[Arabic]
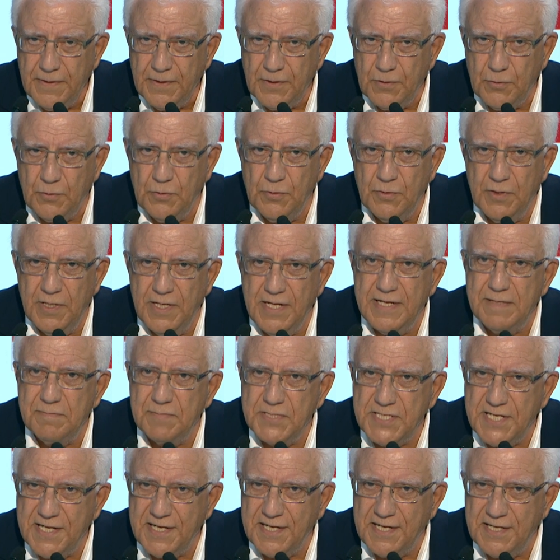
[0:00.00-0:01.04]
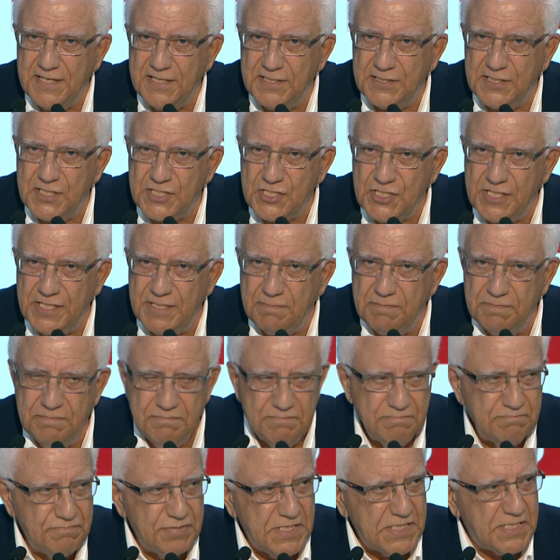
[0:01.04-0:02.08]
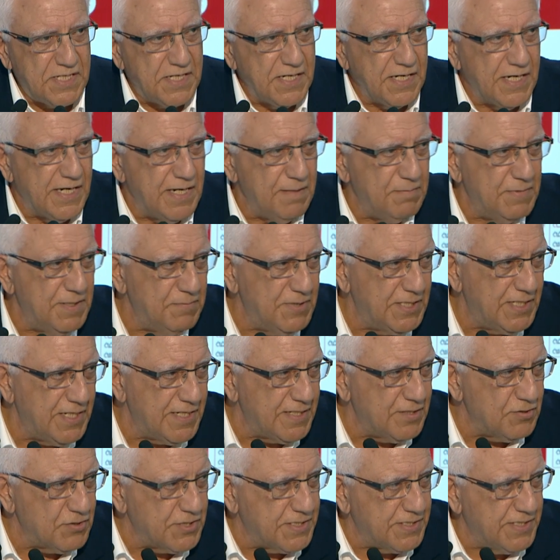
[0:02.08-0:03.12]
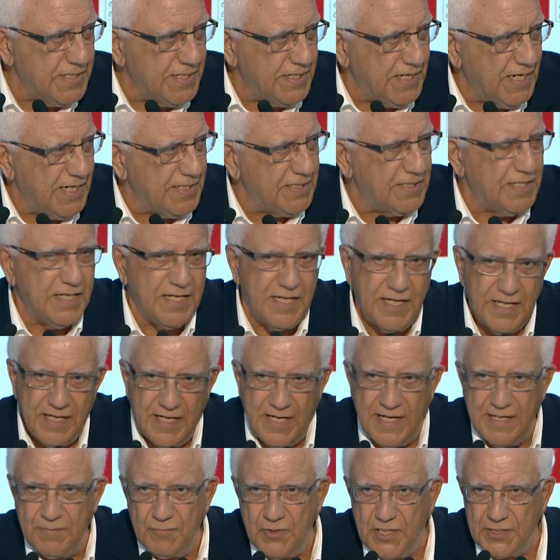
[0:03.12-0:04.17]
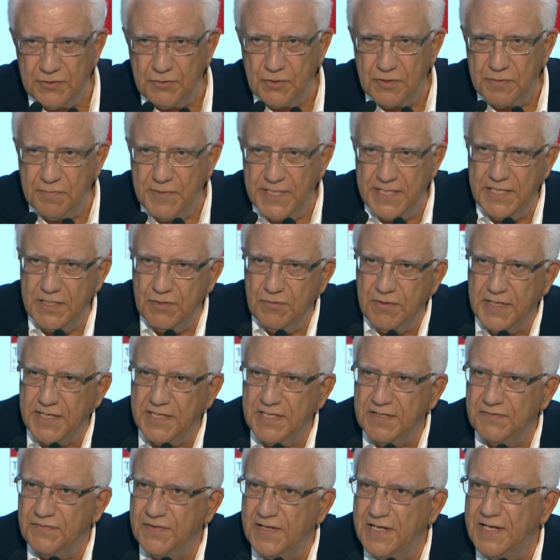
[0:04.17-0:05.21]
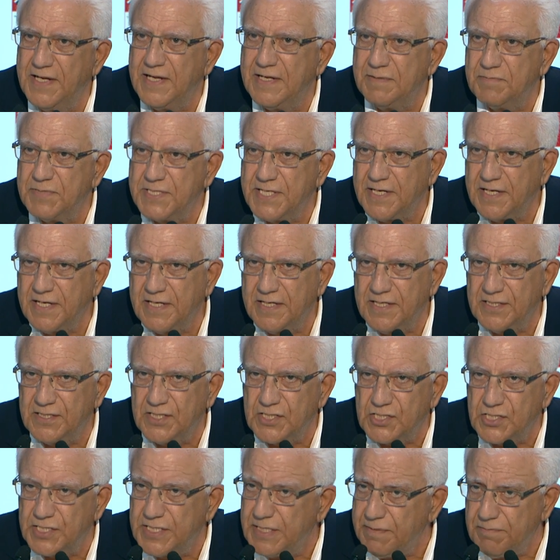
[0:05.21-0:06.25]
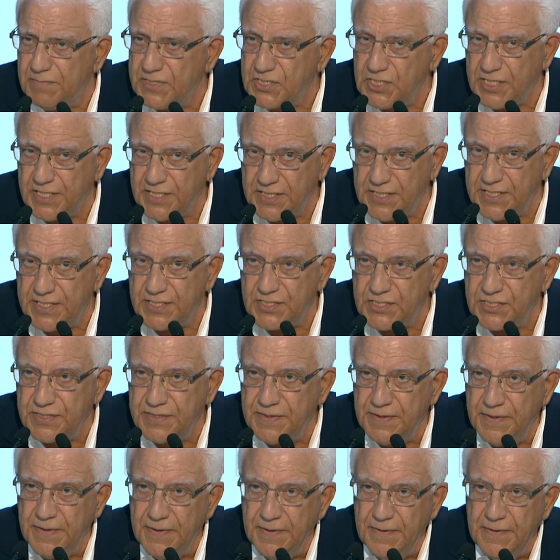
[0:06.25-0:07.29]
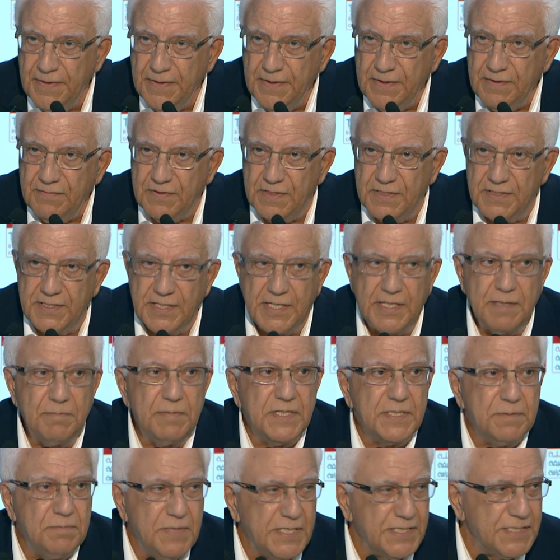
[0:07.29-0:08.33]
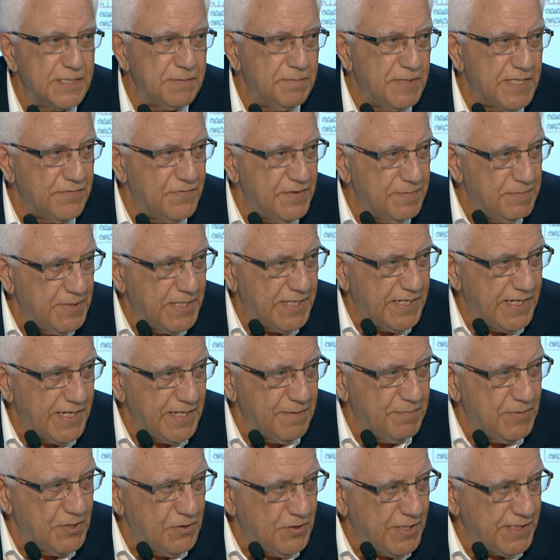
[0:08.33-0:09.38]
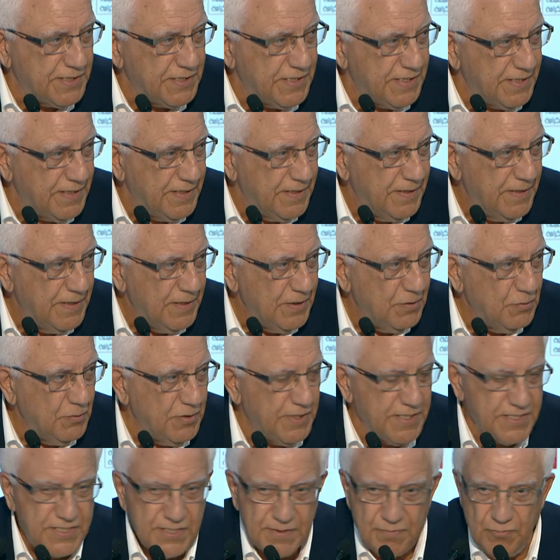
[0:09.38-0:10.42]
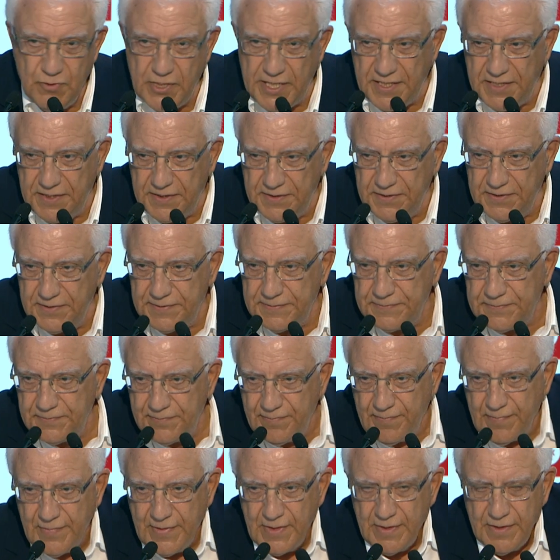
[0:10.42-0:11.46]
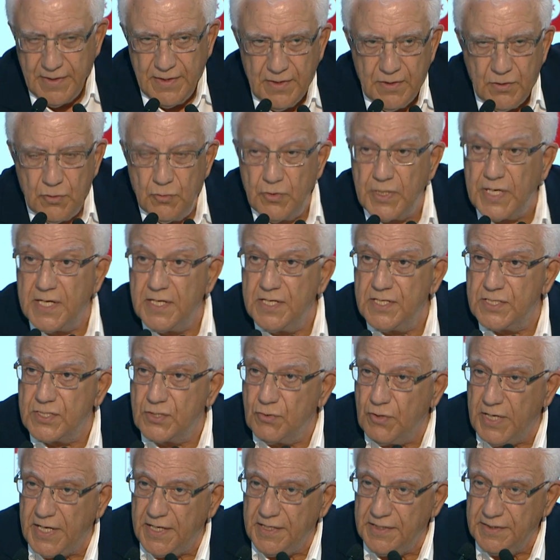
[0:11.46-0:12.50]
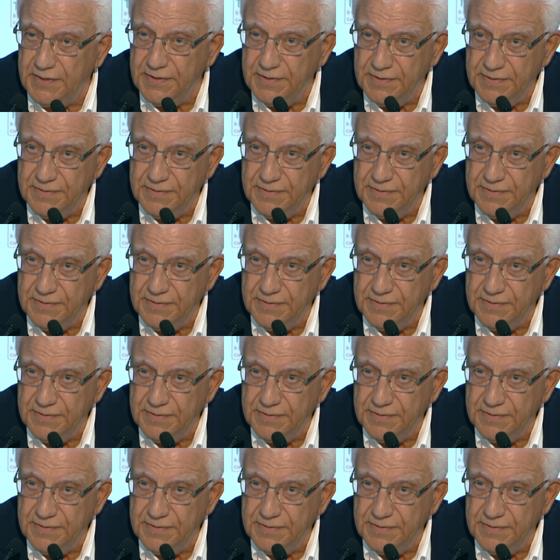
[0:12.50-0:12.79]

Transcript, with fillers: يقول لا امساك لا تشطيب فتره كامله من 63 حتى العام 81 واحنا في لا امساك لا تشطيب ما شاركناش في الانتخابات باعتبار فما قائمه واحده وحزب واحد ورئيس واحد